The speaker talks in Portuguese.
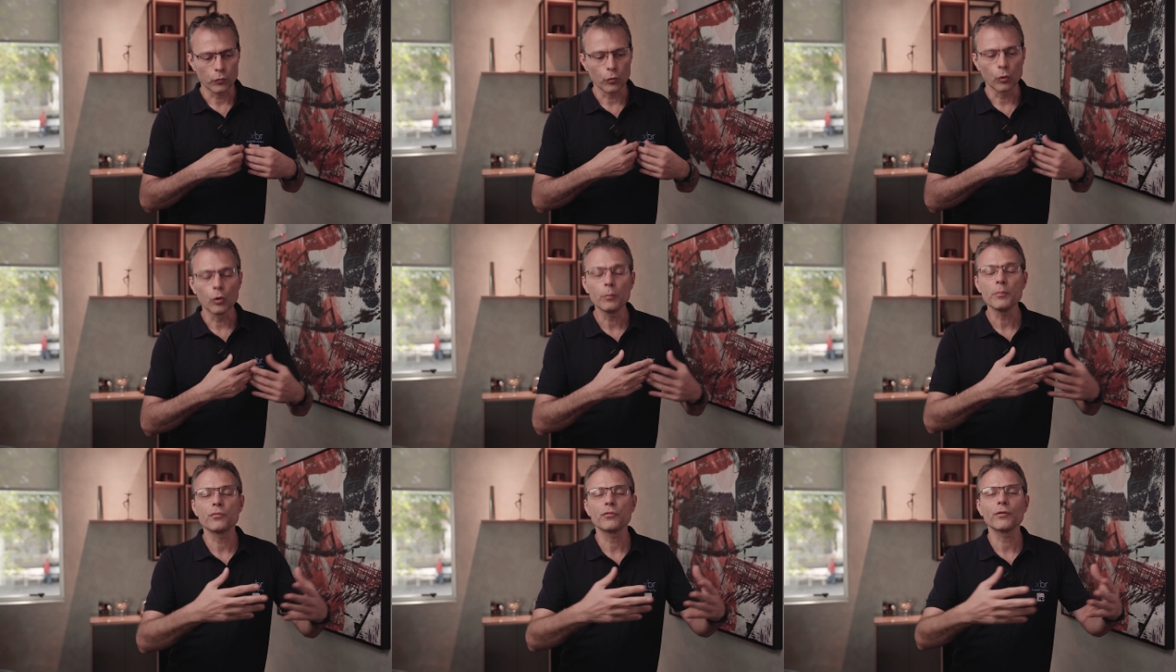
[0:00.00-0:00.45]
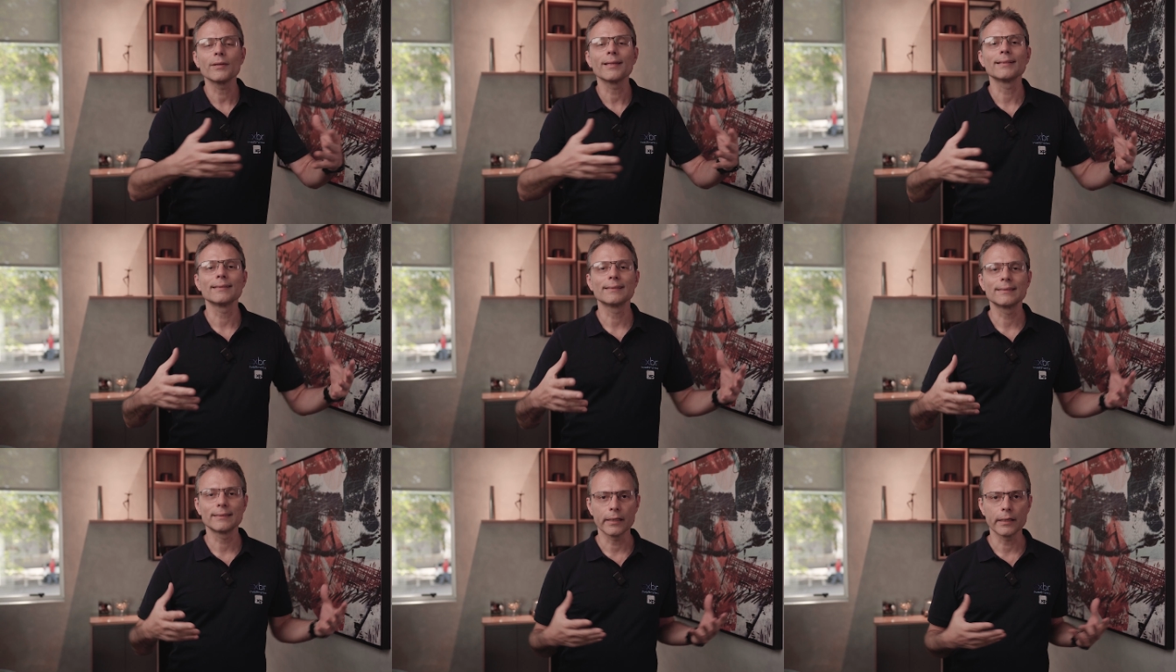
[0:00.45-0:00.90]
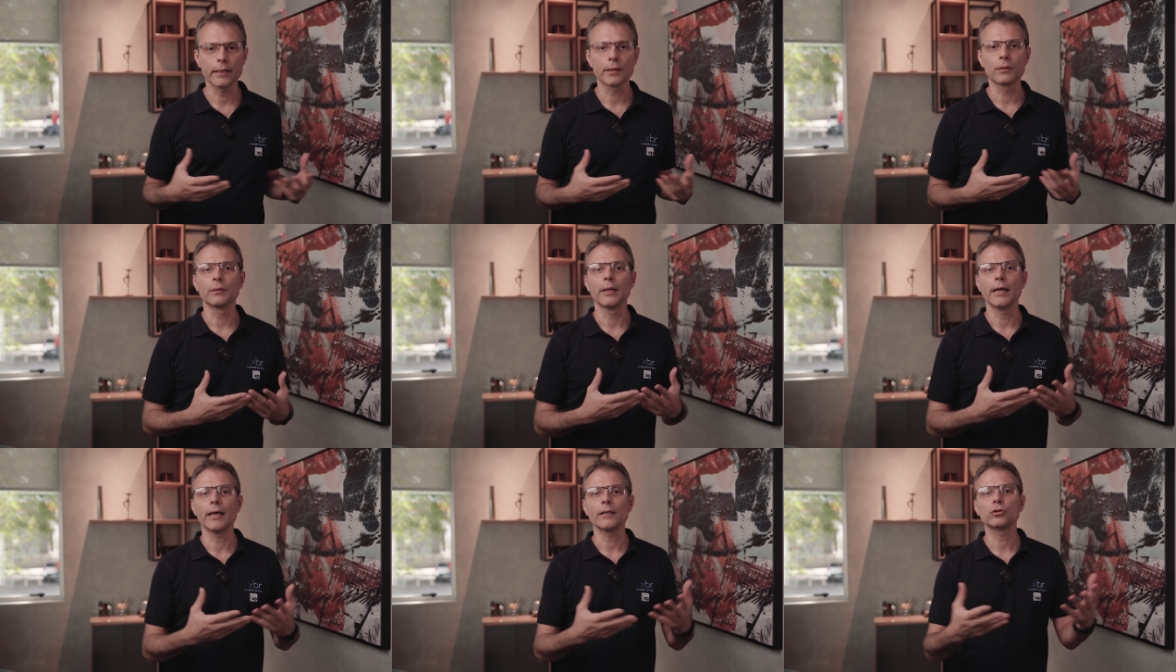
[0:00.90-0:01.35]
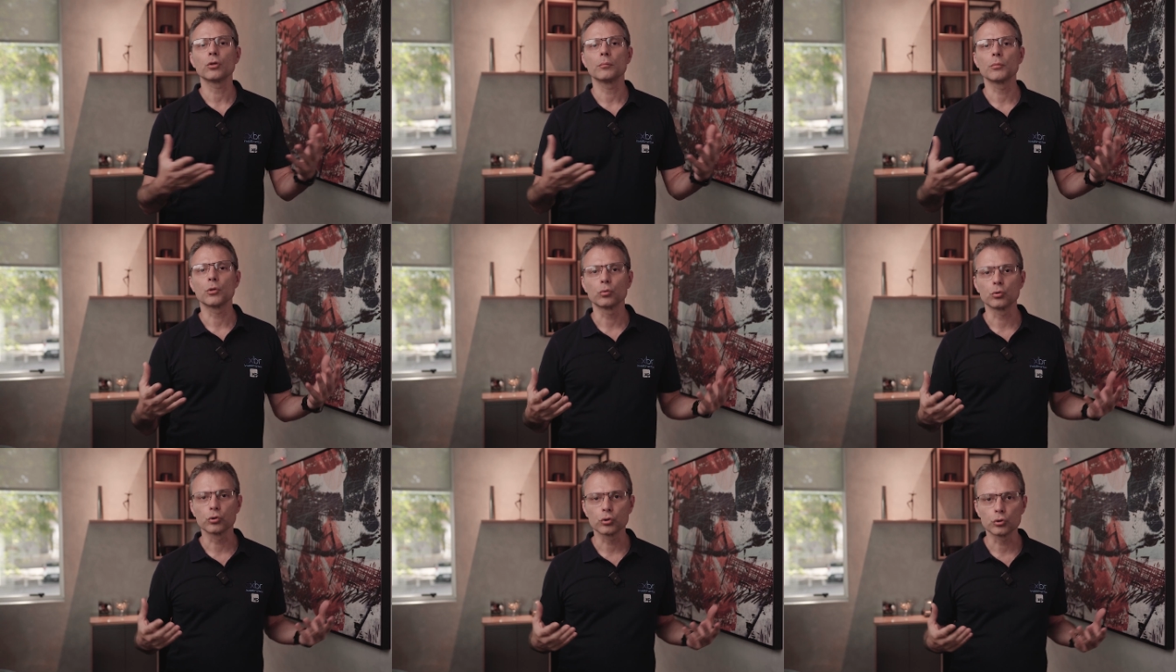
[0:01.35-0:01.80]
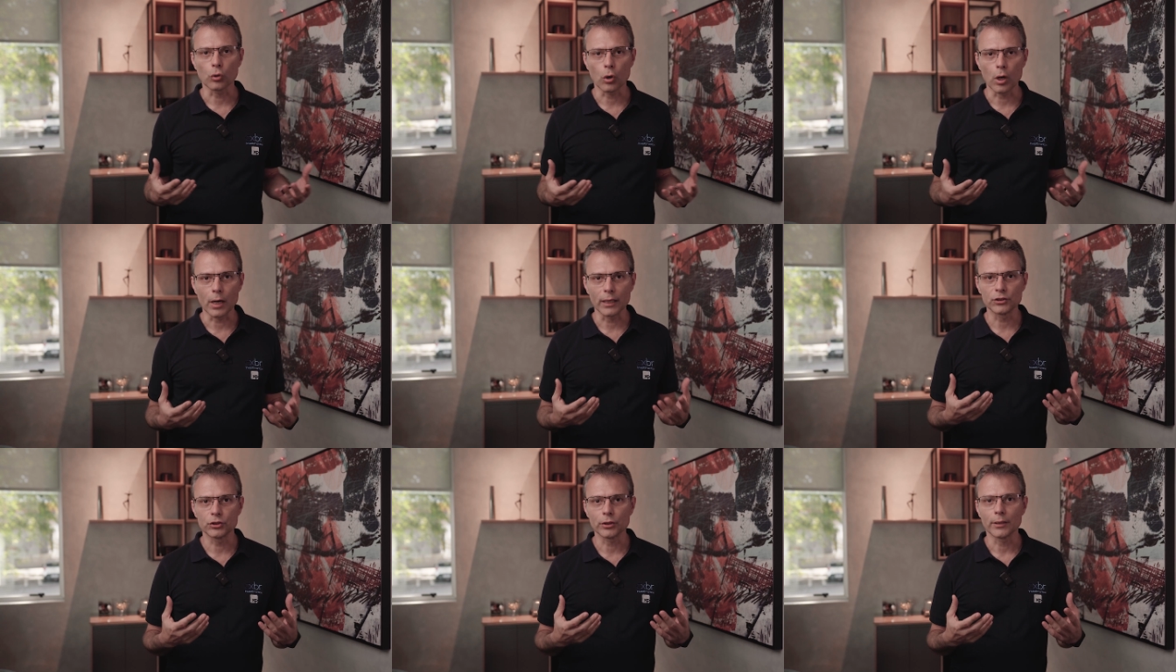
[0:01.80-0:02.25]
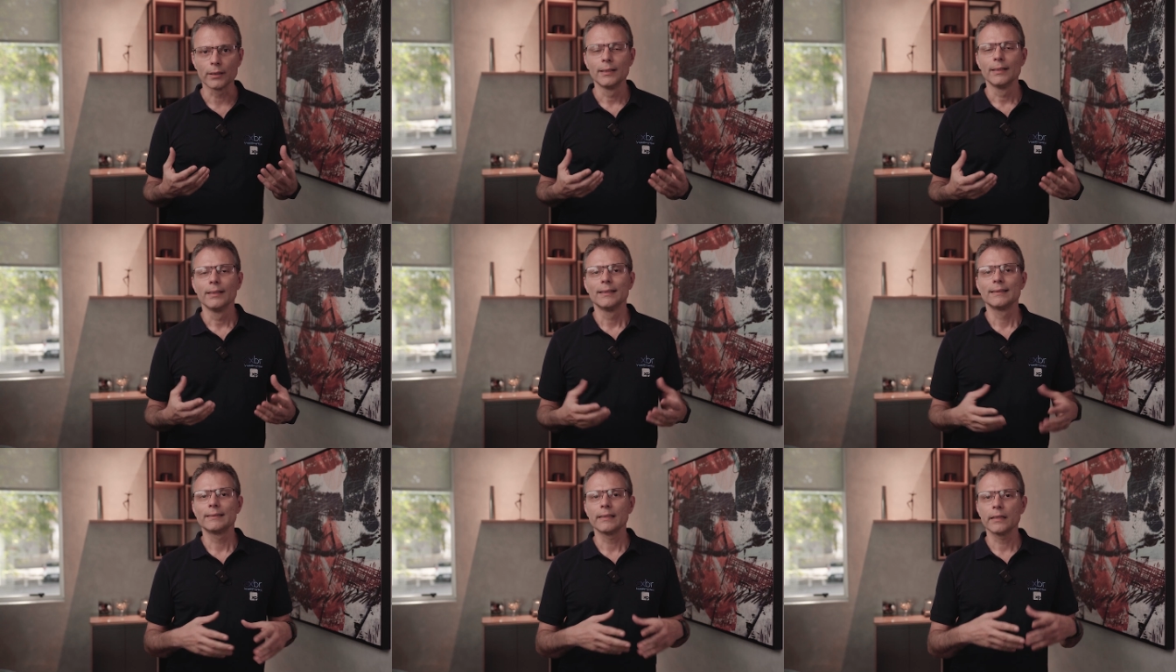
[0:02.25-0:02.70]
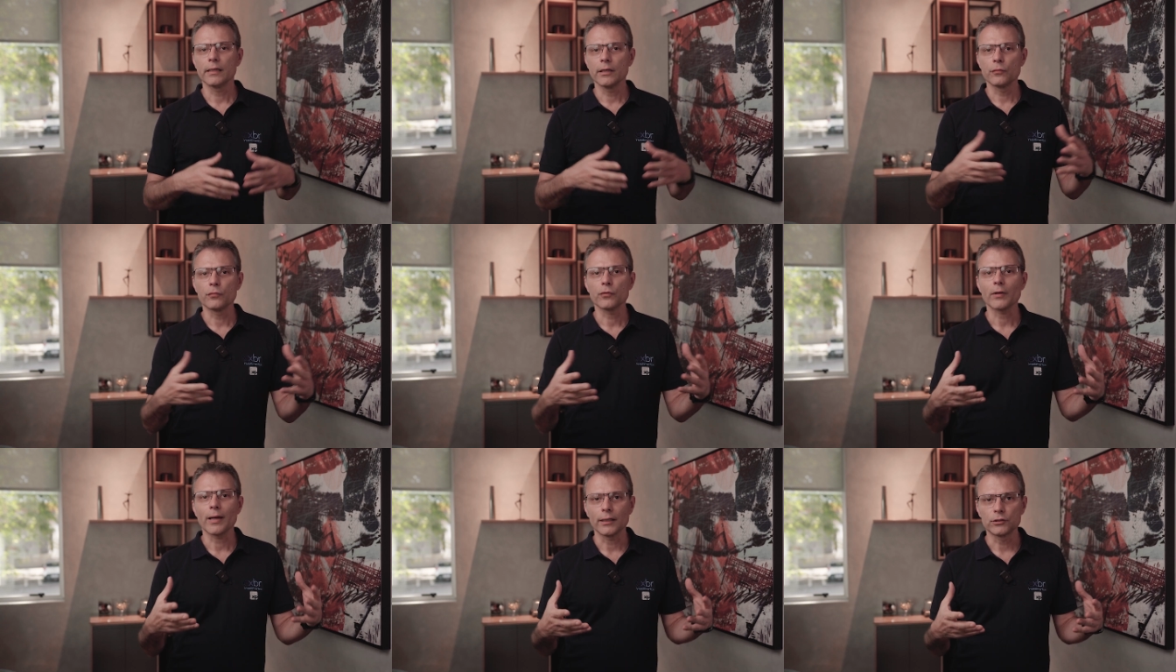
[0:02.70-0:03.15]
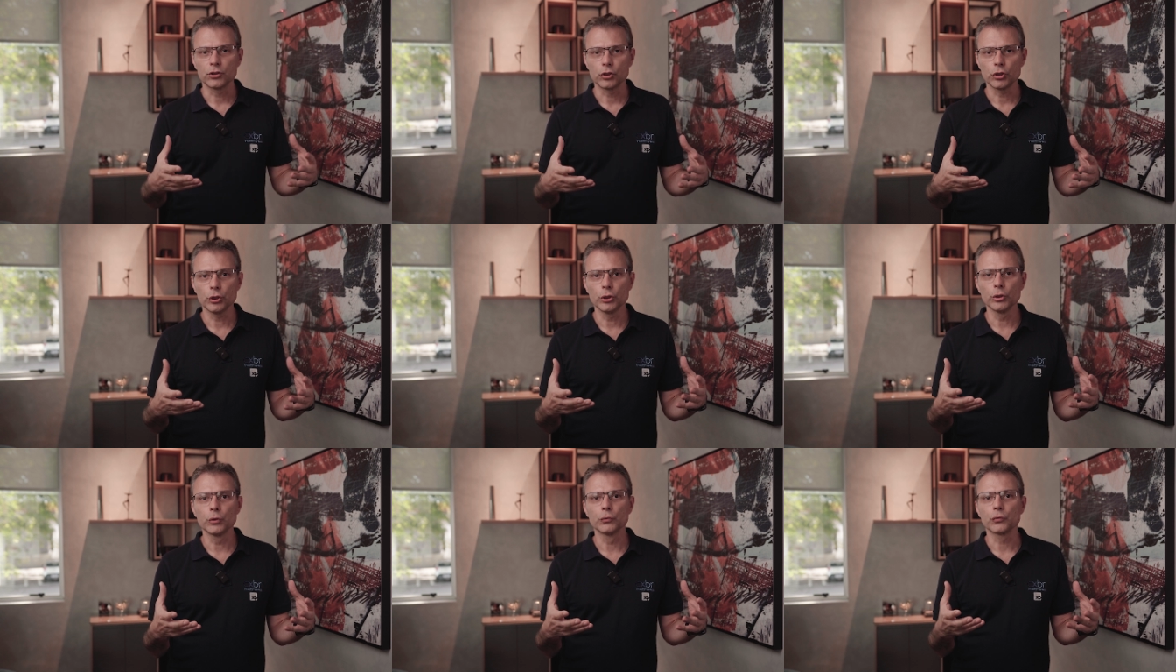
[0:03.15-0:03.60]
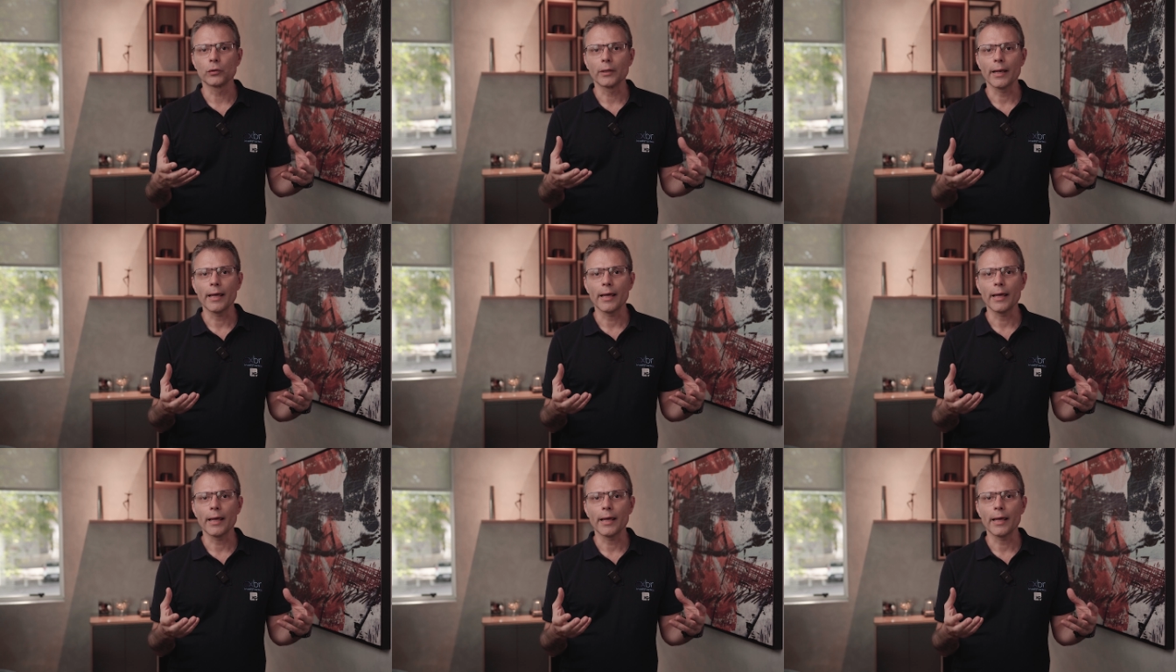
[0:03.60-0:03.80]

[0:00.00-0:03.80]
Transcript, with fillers: um volume financeiro né, sob custódia significativo.